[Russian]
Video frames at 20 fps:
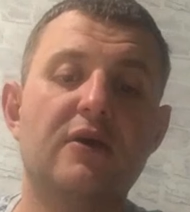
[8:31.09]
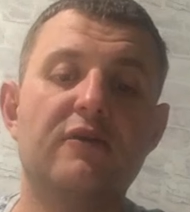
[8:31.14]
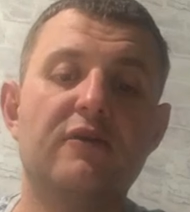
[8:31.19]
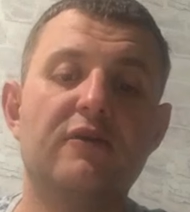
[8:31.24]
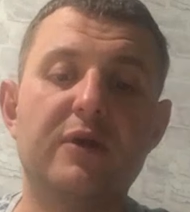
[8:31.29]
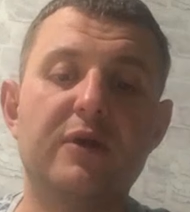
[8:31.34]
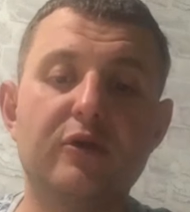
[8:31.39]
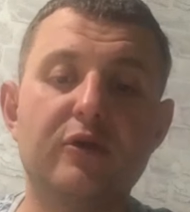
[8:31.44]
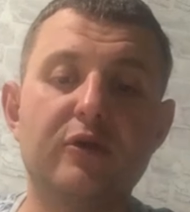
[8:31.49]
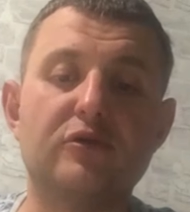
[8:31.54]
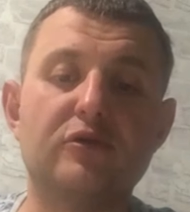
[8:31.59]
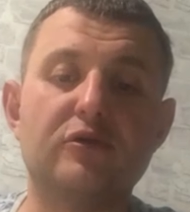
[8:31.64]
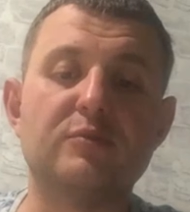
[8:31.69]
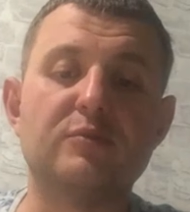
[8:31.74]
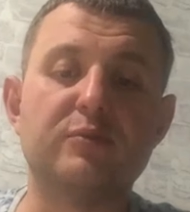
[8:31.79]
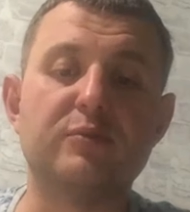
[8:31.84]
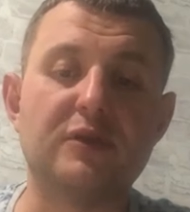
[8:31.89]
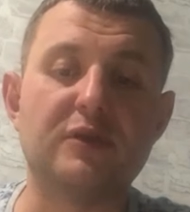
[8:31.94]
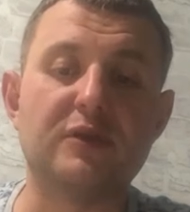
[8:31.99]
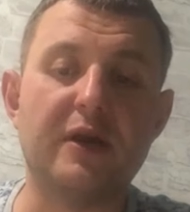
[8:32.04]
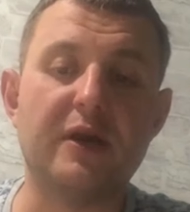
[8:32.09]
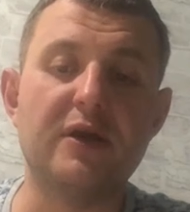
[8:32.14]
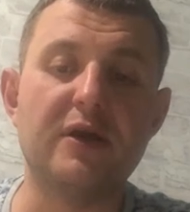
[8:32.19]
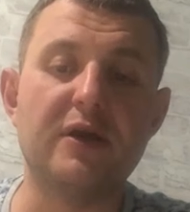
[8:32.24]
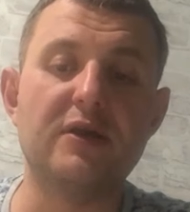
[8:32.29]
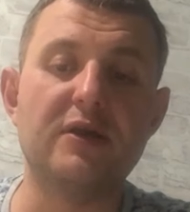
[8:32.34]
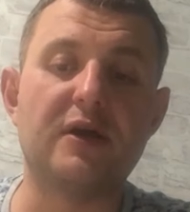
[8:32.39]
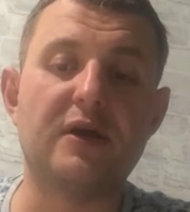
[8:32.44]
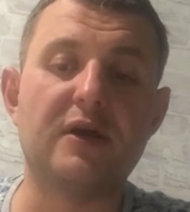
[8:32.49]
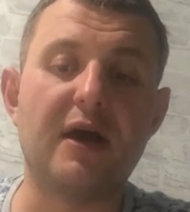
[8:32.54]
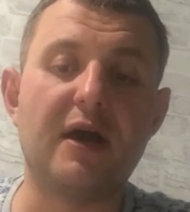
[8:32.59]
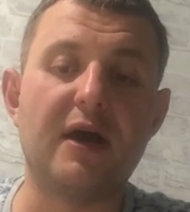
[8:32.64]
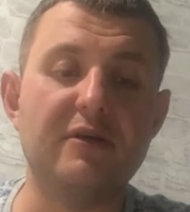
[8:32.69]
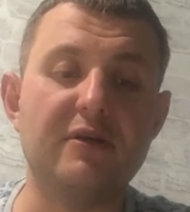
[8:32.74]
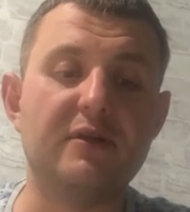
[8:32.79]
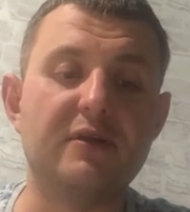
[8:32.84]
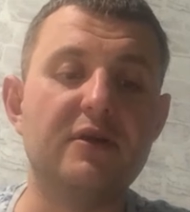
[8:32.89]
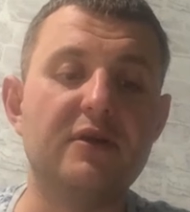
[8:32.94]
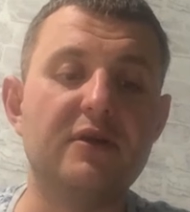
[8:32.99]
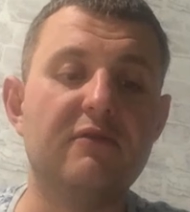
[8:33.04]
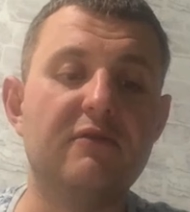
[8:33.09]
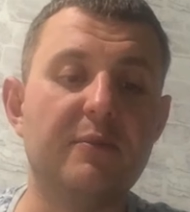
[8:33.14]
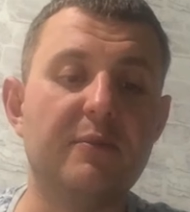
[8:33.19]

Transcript: в период распространения COVID и